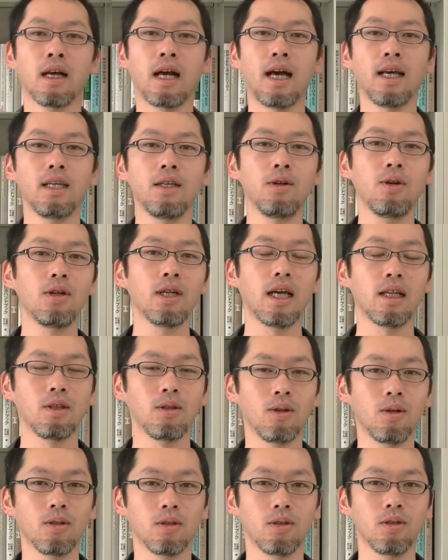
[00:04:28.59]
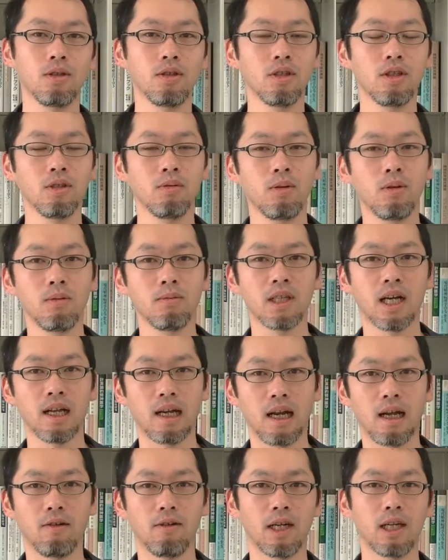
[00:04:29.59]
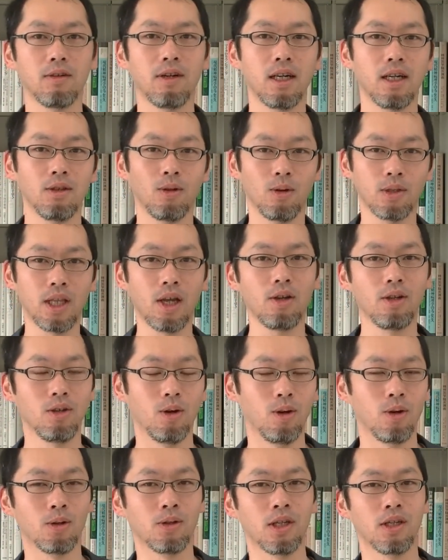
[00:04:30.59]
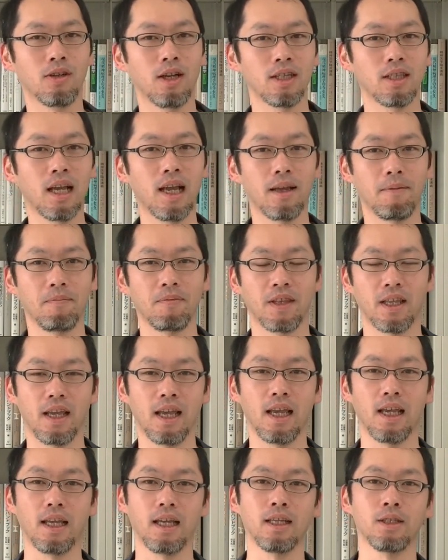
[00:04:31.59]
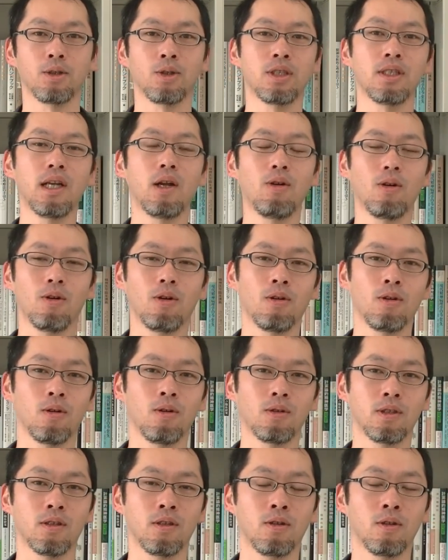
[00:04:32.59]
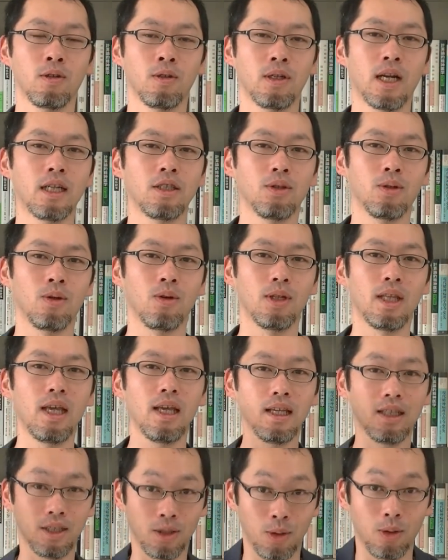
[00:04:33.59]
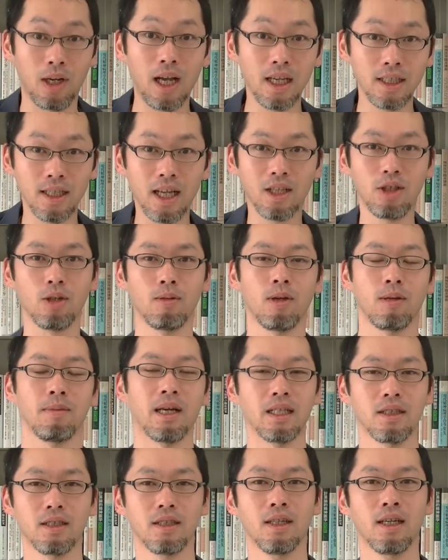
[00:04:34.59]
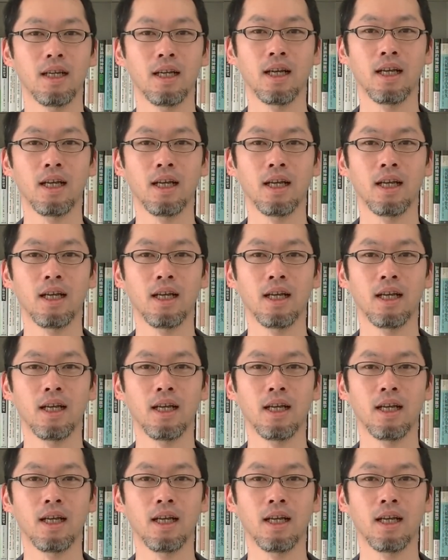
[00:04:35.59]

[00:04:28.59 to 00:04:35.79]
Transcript: 概要欄の Google フォームから我々のお便りをお送りください。そちらをラジオの方で紹介したいと思います。